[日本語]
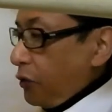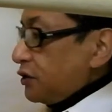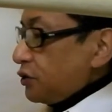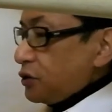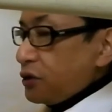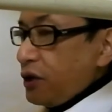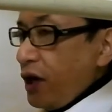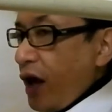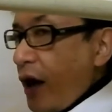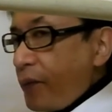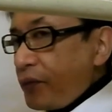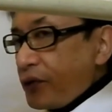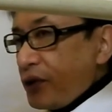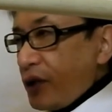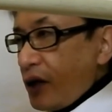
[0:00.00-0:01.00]
そして
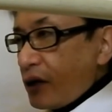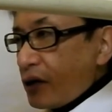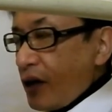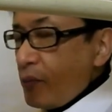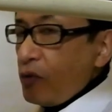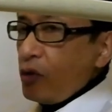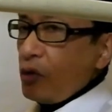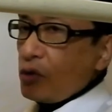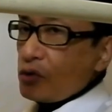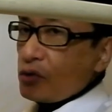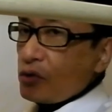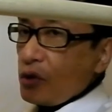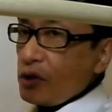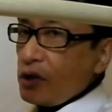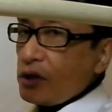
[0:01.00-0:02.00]
アプリなんかも
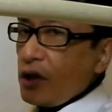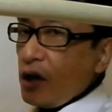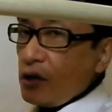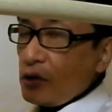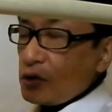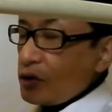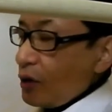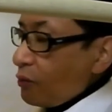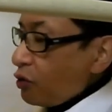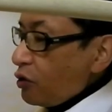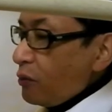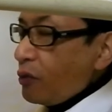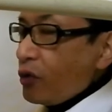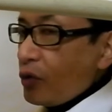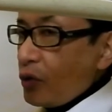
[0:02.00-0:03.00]
それに対応したもの
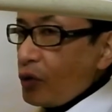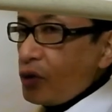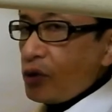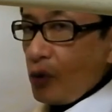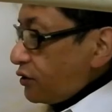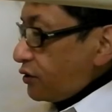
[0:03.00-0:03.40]
も多いと。